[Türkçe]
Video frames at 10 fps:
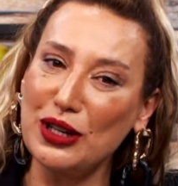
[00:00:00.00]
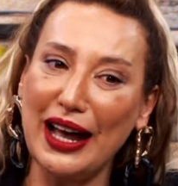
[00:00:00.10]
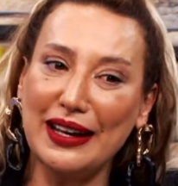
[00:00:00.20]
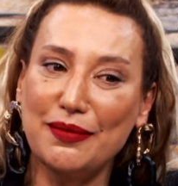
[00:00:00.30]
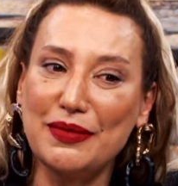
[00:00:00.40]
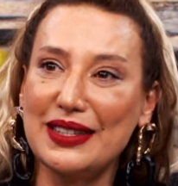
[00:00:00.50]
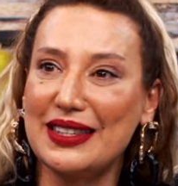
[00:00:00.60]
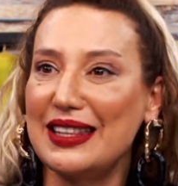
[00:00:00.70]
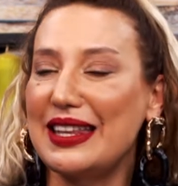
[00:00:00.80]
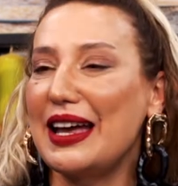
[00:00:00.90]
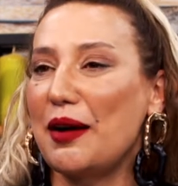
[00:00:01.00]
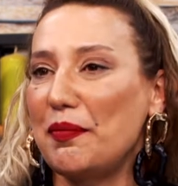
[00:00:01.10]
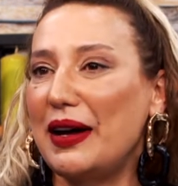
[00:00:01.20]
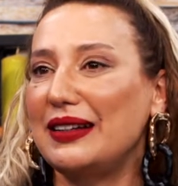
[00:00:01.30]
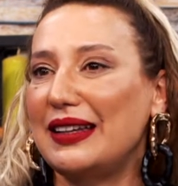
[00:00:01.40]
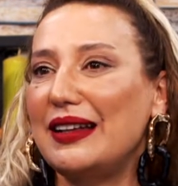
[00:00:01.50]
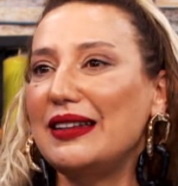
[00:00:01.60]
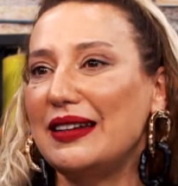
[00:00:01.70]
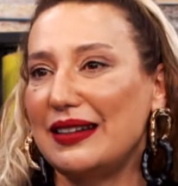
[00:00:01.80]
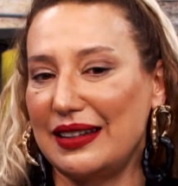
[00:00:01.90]
Kendimize de yapmaktan
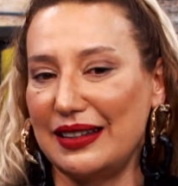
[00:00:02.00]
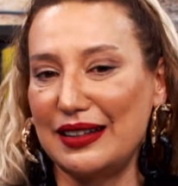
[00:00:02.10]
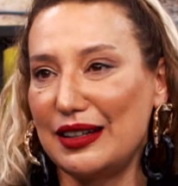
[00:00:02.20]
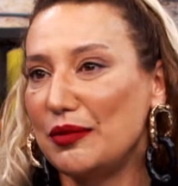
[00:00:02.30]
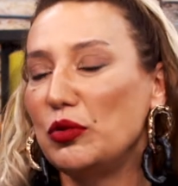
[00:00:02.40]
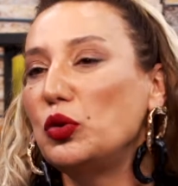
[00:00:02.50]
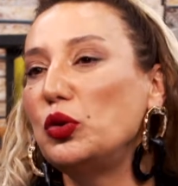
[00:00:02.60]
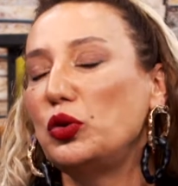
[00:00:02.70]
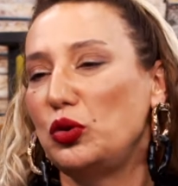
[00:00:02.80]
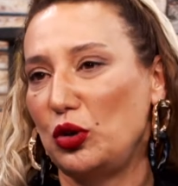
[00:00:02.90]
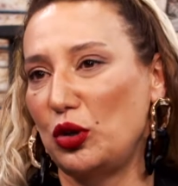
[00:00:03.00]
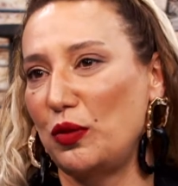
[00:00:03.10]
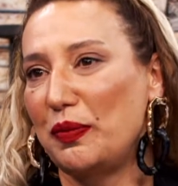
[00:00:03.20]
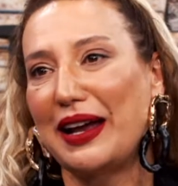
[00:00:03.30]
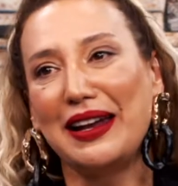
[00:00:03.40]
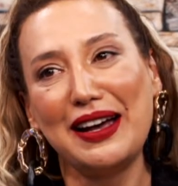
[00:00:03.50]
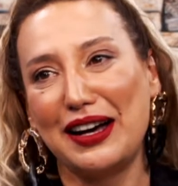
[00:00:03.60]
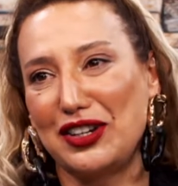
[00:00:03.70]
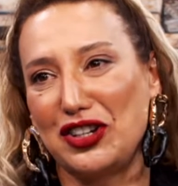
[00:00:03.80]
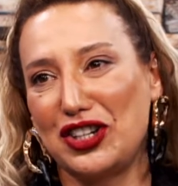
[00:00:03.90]
e, mutluluk duyuyorum ben.
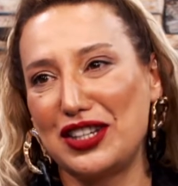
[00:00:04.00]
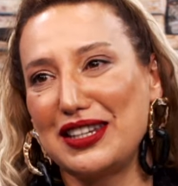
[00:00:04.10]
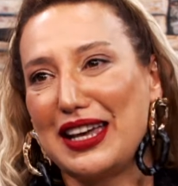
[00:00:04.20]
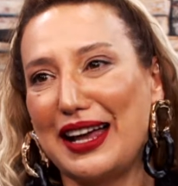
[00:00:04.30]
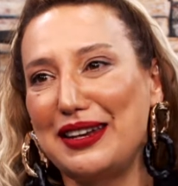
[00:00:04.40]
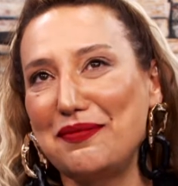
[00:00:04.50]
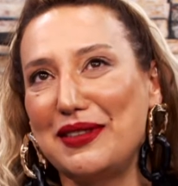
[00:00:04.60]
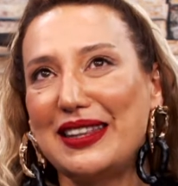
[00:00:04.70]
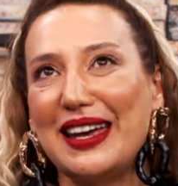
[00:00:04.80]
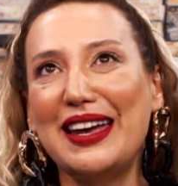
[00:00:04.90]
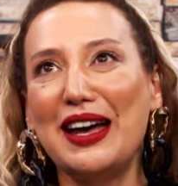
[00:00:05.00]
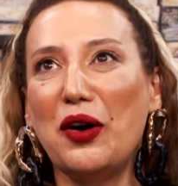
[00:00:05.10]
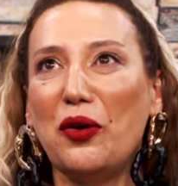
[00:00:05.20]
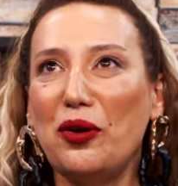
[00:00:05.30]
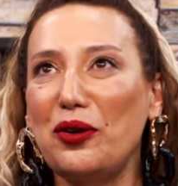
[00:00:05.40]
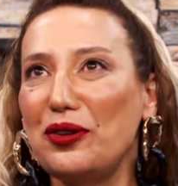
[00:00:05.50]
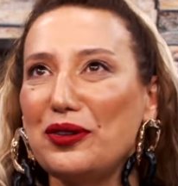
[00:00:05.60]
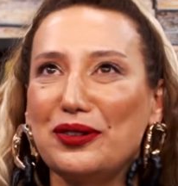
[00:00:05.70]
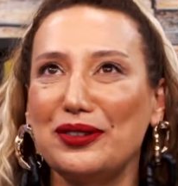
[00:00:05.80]
Açıkçası kendimde de o